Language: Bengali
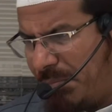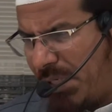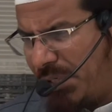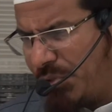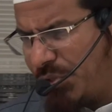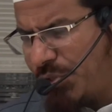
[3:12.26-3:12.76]

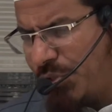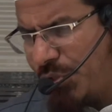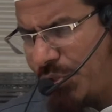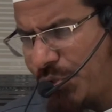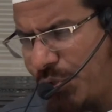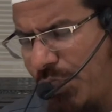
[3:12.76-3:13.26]
মানুষ
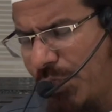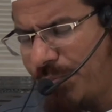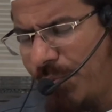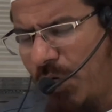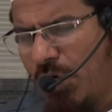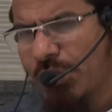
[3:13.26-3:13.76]
যদি সঠিক
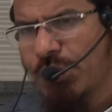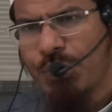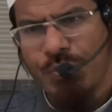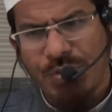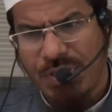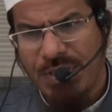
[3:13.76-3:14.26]
পথ
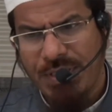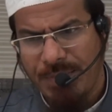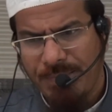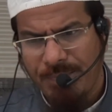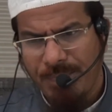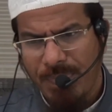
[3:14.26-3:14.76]
খোঁজে
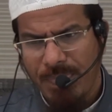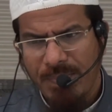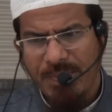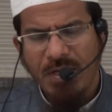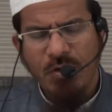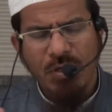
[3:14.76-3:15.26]

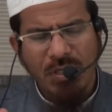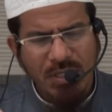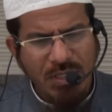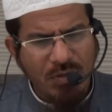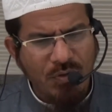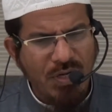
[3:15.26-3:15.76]
তাহলে
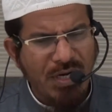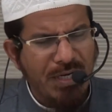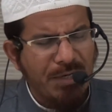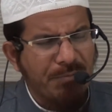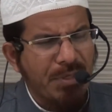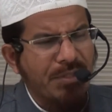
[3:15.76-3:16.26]
এই
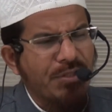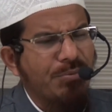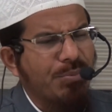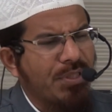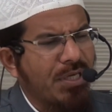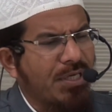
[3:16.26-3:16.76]
কোরআনের
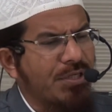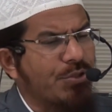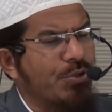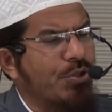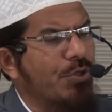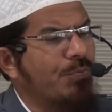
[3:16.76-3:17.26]
মাধ্যমে তাকে
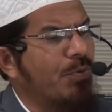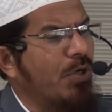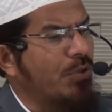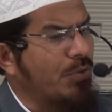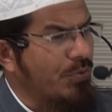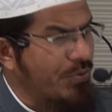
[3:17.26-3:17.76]
সঠিক
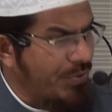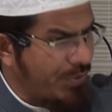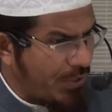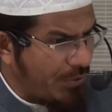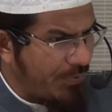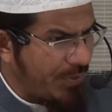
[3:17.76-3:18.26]
পথ
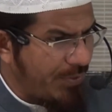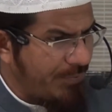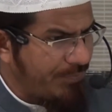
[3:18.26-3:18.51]
খুঁজতে হবে